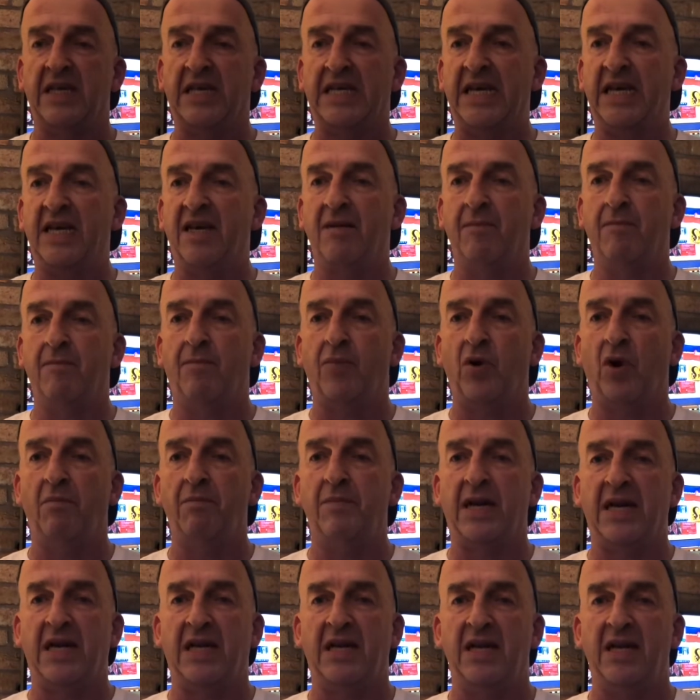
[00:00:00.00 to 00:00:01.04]
gegen
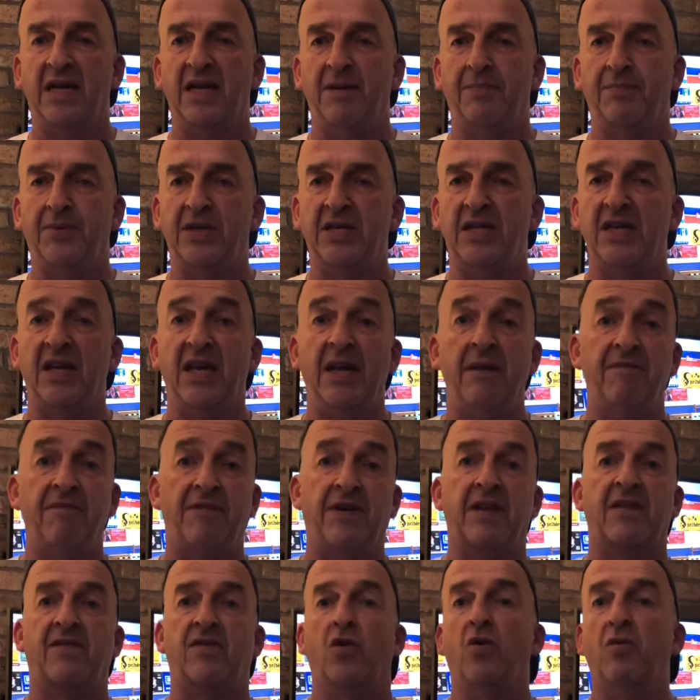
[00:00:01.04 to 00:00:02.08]
Blomberg-Lippe, die
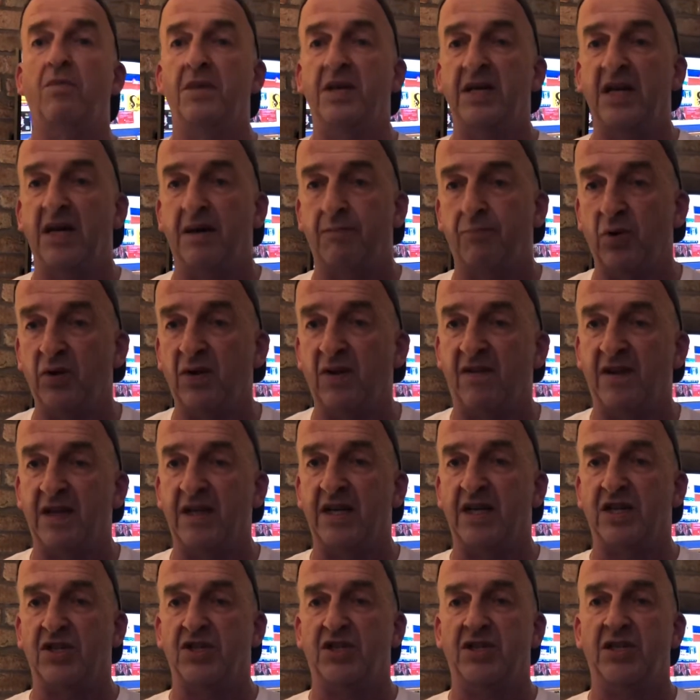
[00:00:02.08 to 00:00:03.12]
ebenfalls oben in der
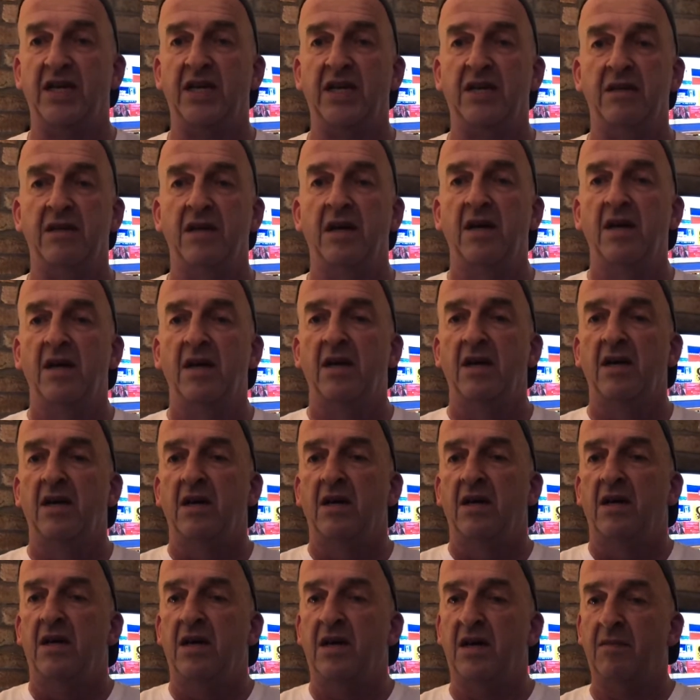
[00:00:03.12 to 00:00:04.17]
Bundesliga stehen,
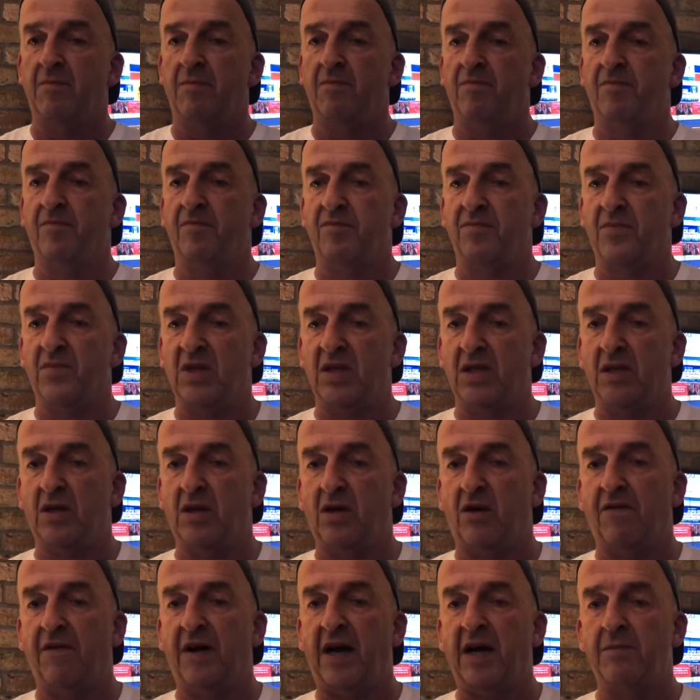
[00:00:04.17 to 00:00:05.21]
ähm,
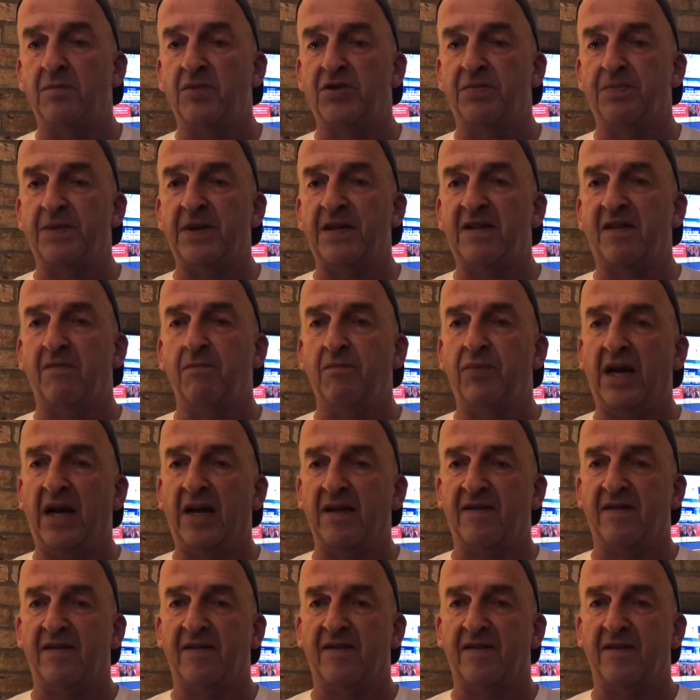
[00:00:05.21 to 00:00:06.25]
auf einem
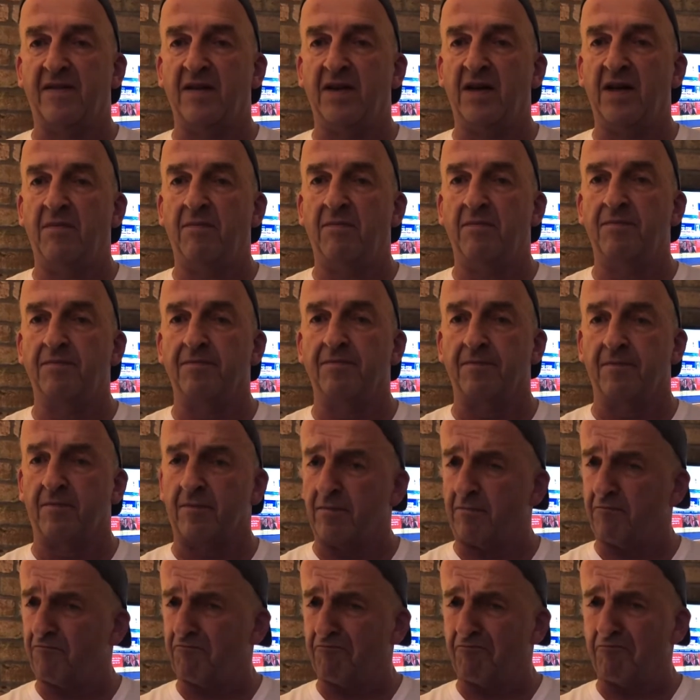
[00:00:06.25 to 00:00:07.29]
Spitzenplatz. Ähm,
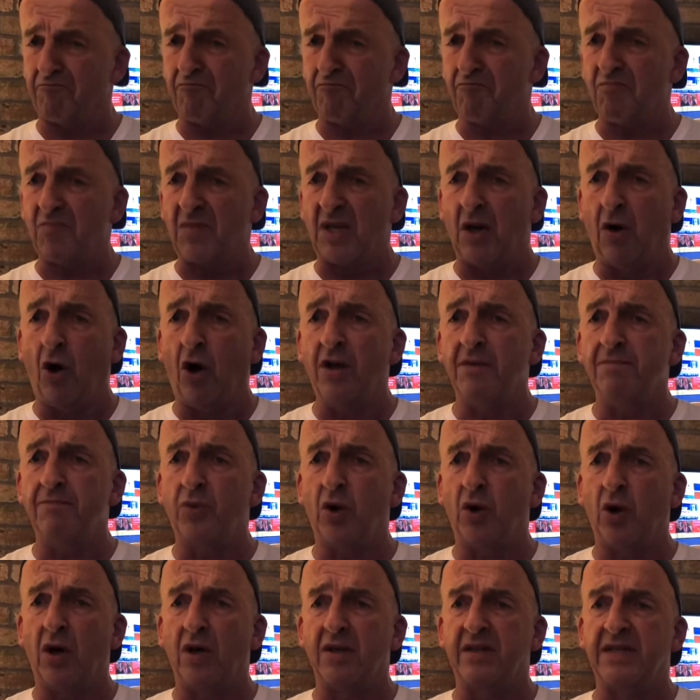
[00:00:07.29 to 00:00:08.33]

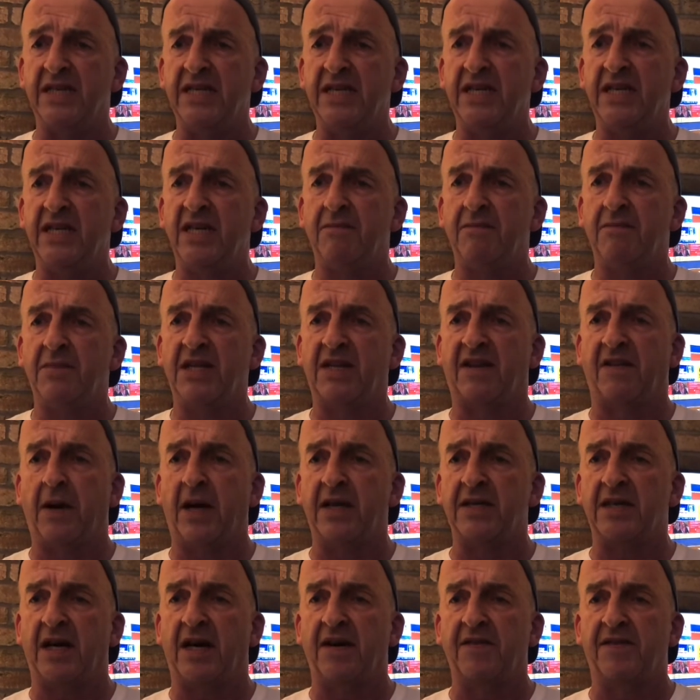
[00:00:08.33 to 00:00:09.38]
Oldenburg, die mit
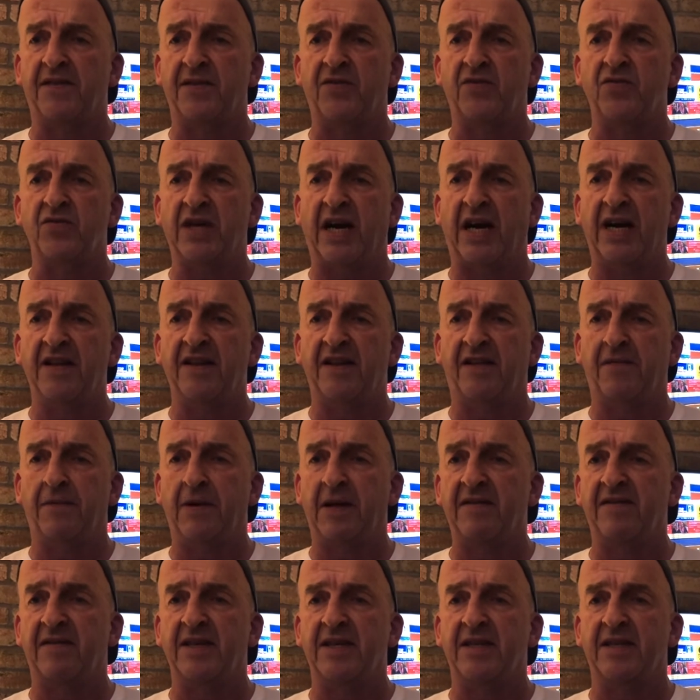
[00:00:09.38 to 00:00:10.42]
32 zu
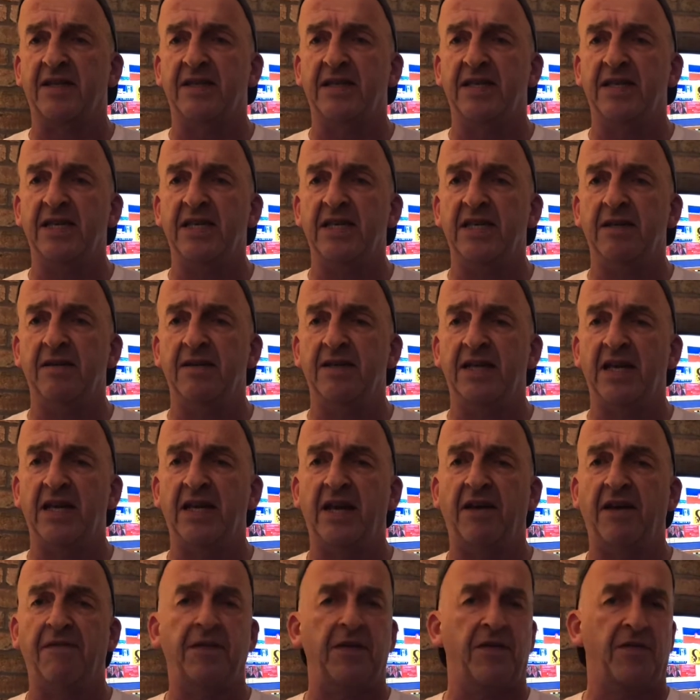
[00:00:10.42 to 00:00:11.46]
23 die, den
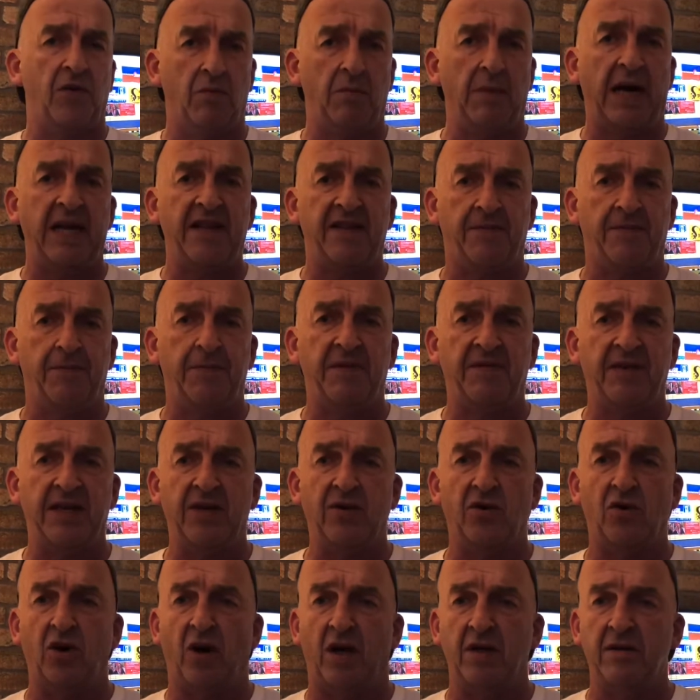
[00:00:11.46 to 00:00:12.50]
FSV Mainz
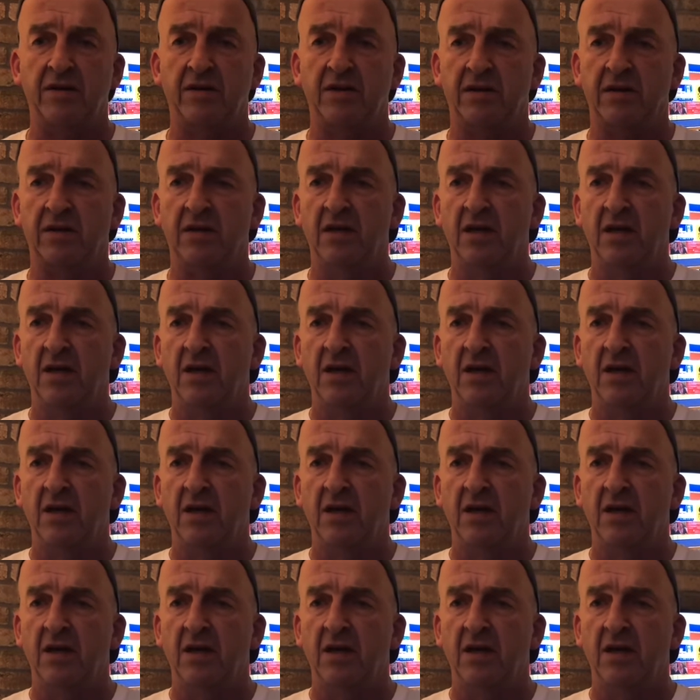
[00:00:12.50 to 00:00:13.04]
besiegen konnten.